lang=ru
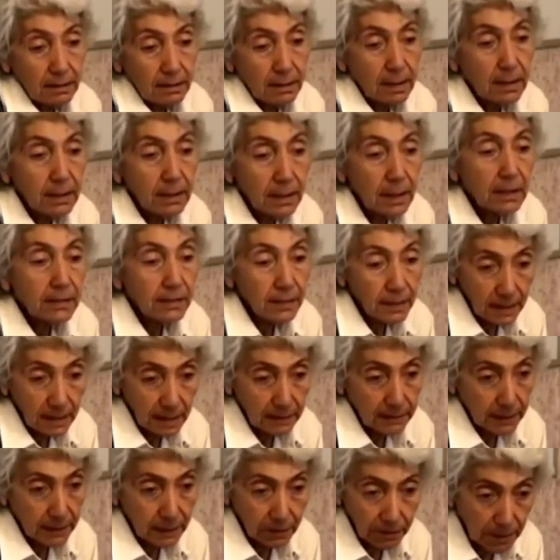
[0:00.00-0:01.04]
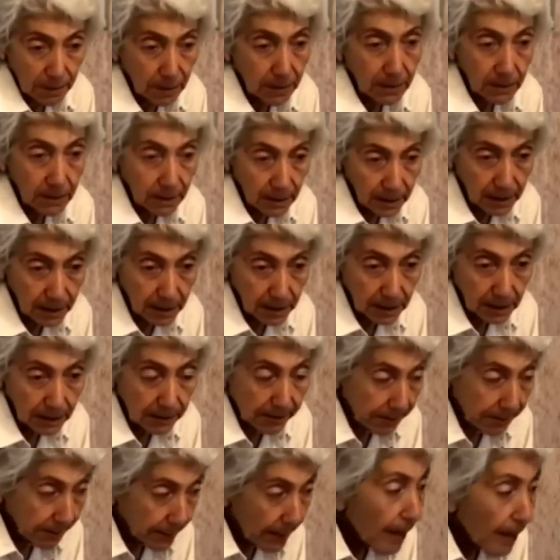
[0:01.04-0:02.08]
Знаете, от фактов никуда не денешься.
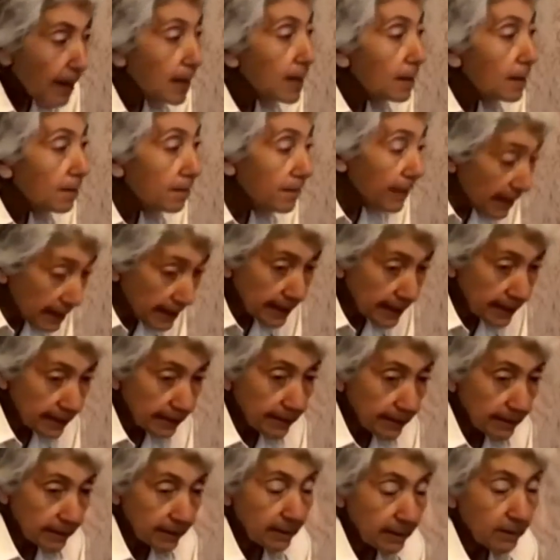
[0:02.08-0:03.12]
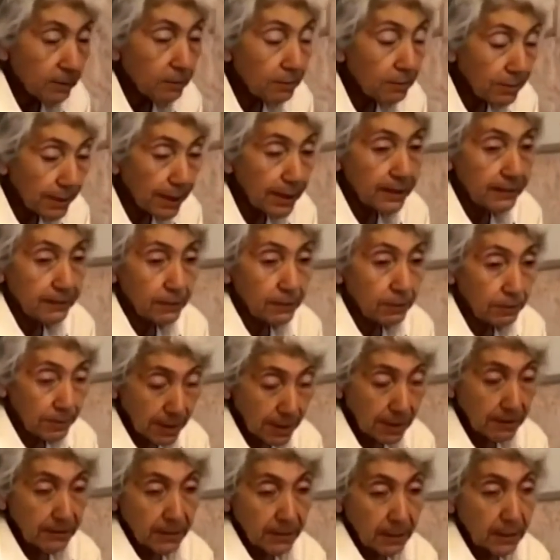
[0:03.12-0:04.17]
Мясо у нас
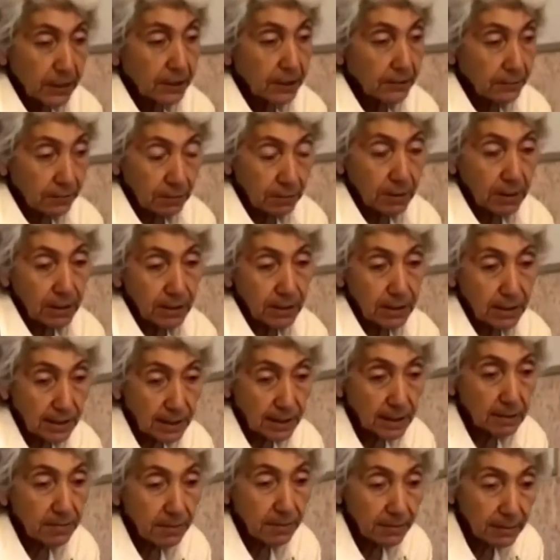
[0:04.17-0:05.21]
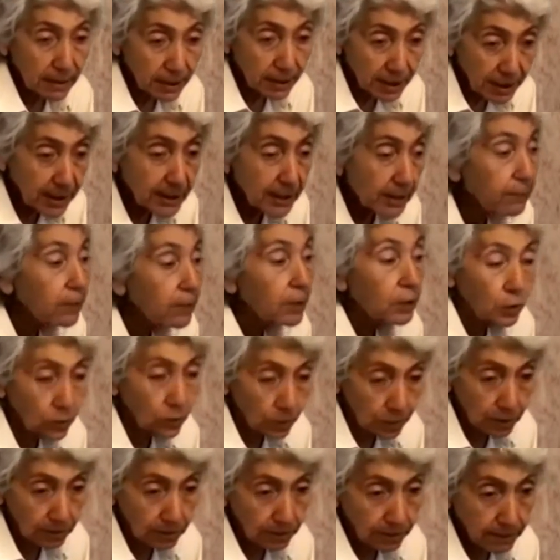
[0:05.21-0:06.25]
внутри, в нашей внутренней среде превращается в
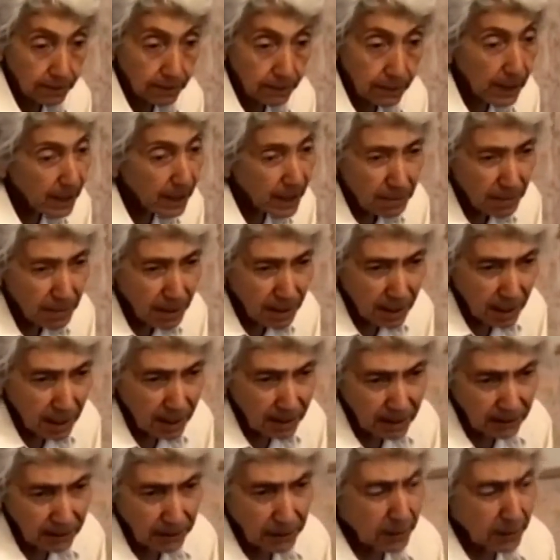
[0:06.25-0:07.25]
гной. Элементарно.